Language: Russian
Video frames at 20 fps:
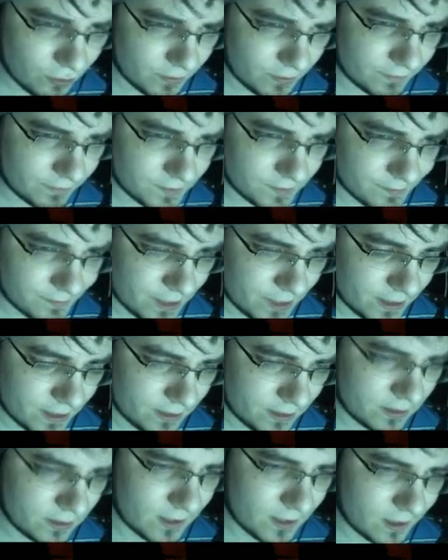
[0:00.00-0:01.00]
в
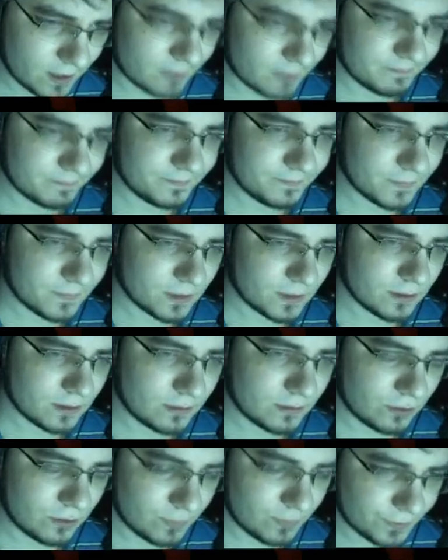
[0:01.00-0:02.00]
Испании. Да,
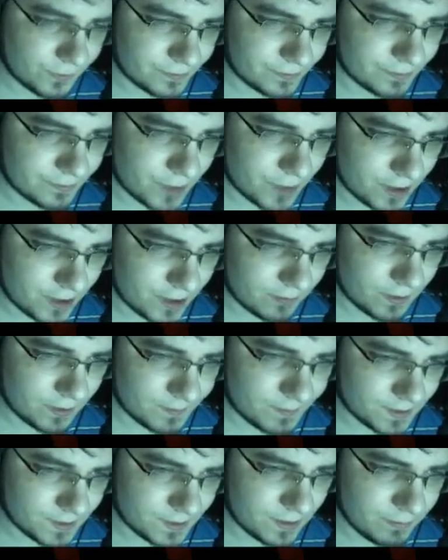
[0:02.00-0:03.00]
домик в Испании был
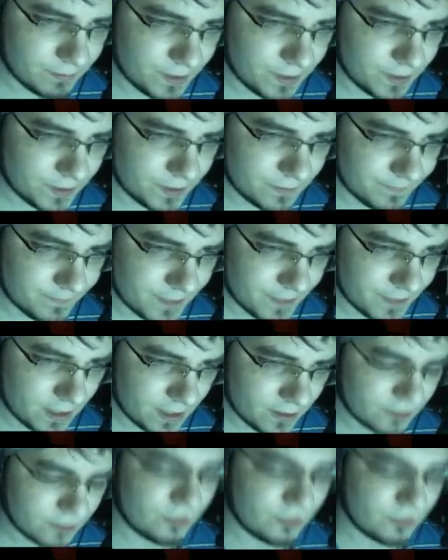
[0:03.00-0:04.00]
бы заебись.
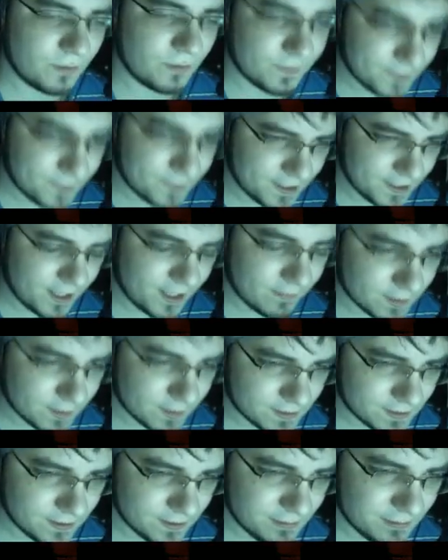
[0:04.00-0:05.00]
И домик в деревне
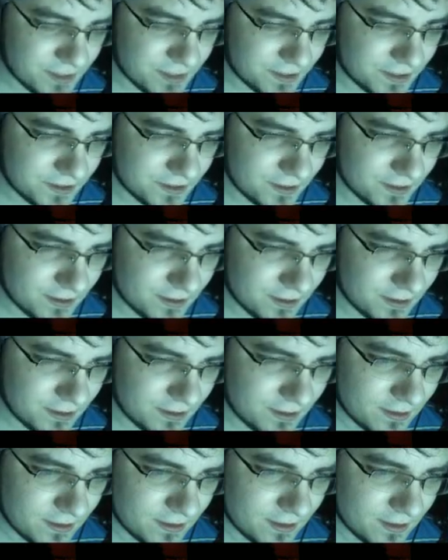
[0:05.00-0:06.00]
заебись.
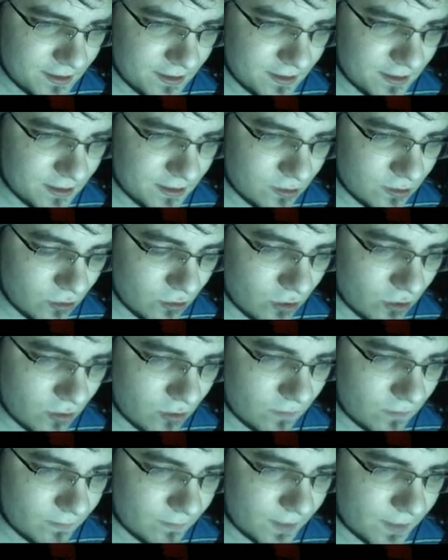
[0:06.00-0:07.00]
Но
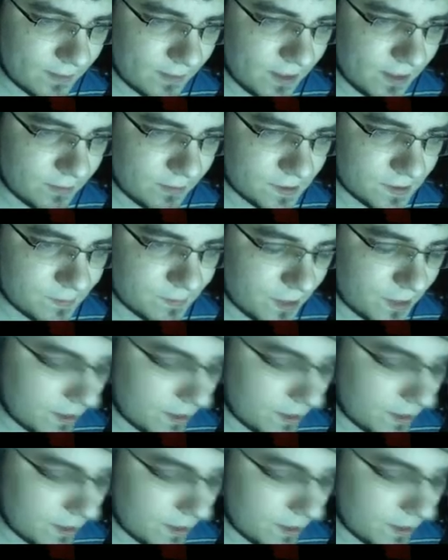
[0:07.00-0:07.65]
проблема Испании